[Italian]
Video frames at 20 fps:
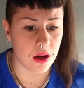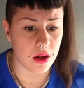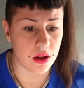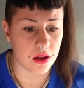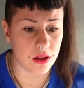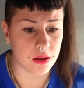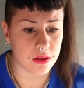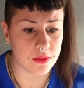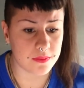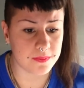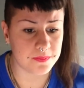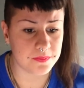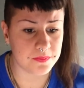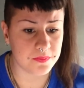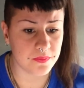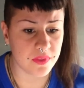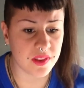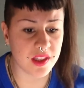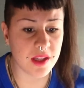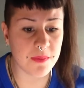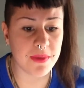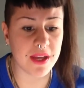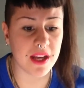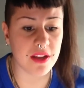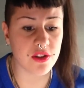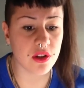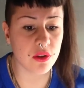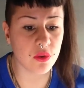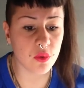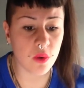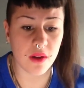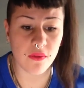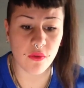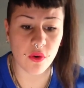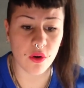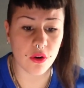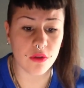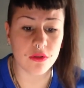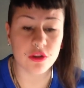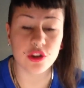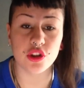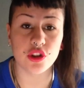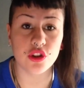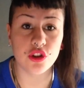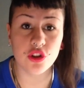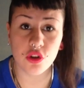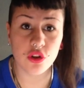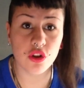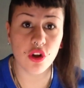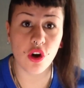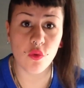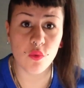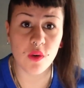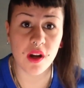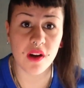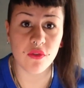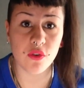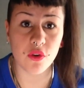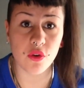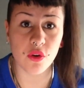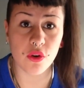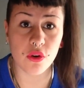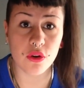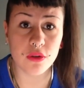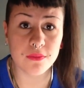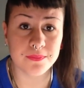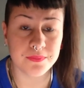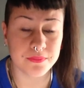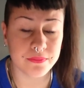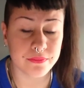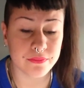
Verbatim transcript: Um, ti piace il tuo lavoro? Non ho un lavoro,